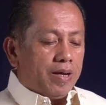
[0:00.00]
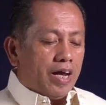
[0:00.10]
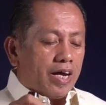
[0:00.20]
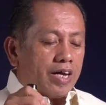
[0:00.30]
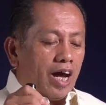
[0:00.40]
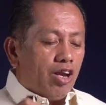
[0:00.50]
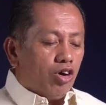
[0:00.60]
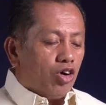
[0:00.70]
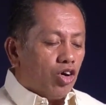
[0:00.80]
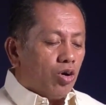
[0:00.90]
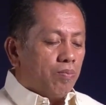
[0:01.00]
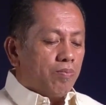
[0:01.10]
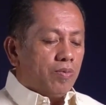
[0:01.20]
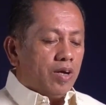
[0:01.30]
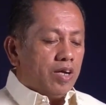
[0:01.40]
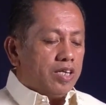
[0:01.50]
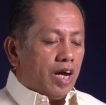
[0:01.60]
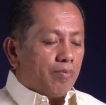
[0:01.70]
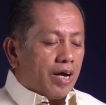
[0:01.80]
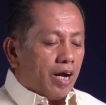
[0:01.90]
ipinagkaloob
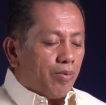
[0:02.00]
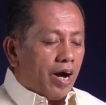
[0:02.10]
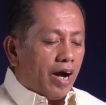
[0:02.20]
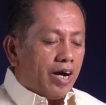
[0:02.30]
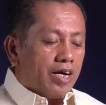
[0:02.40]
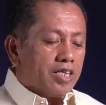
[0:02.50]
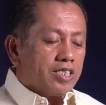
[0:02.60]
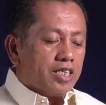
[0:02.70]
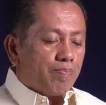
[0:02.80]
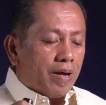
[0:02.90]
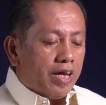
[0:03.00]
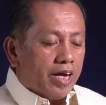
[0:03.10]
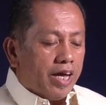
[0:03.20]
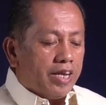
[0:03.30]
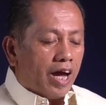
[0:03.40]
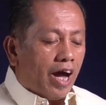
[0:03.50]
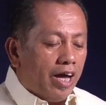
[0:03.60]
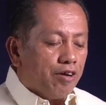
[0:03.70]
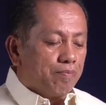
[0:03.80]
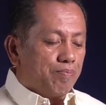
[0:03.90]
na magawa sa paningin ng
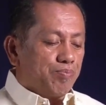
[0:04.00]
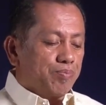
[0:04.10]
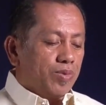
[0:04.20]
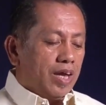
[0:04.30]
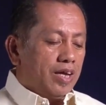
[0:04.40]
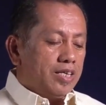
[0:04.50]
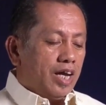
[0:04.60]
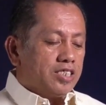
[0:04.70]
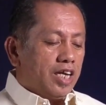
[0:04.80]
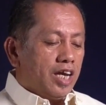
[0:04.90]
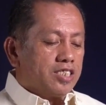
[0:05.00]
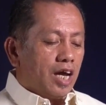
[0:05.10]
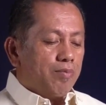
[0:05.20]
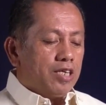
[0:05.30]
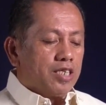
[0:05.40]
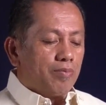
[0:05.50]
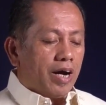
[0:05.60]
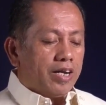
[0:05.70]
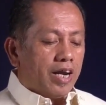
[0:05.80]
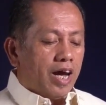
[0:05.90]
hayop na sinasabi sa
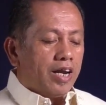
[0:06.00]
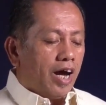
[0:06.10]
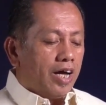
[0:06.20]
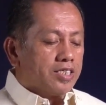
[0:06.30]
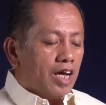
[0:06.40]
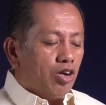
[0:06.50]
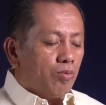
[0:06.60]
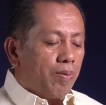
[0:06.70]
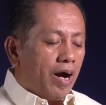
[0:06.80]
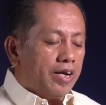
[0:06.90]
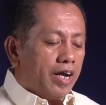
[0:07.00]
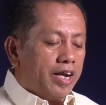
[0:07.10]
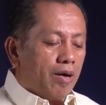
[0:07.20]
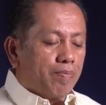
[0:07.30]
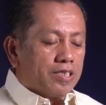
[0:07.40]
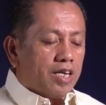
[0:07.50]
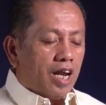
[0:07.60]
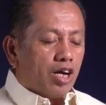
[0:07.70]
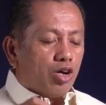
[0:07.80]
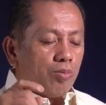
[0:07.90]
mga nananahan sa lupa na dapat
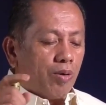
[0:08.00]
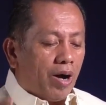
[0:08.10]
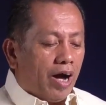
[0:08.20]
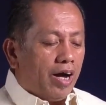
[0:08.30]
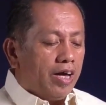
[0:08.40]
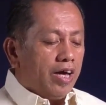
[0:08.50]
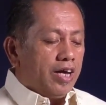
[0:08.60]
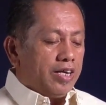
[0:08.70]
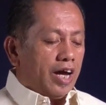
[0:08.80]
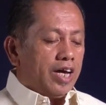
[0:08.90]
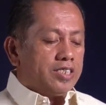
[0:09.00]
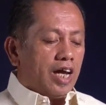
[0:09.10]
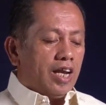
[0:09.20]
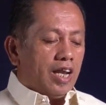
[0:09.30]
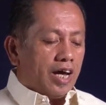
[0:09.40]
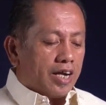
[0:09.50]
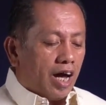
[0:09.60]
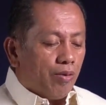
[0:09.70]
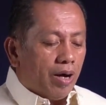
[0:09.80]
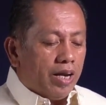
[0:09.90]
silang gumawa ng isang
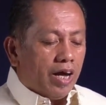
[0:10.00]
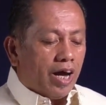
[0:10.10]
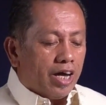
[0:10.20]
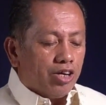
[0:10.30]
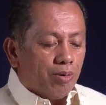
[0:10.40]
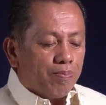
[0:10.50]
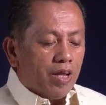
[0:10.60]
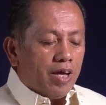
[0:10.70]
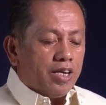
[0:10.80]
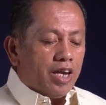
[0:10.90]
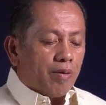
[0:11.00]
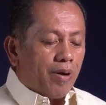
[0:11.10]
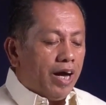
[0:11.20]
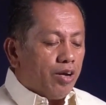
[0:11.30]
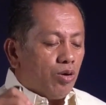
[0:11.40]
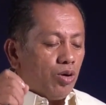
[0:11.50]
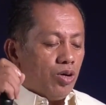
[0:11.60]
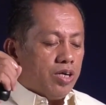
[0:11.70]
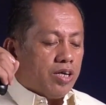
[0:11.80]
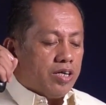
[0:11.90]
larawan ng hayop na
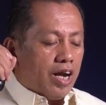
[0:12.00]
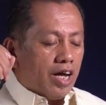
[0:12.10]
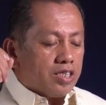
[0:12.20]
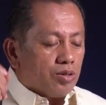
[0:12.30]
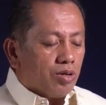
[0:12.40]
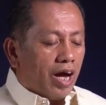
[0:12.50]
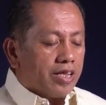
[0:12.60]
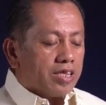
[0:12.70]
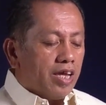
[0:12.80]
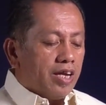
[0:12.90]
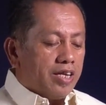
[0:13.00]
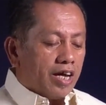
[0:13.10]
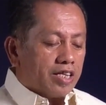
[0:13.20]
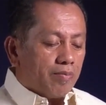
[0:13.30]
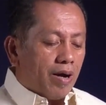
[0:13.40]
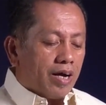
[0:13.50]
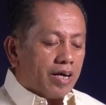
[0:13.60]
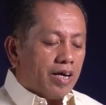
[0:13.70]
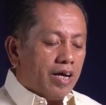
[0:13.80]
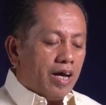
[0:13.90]
mayroon ng sugat ng tabak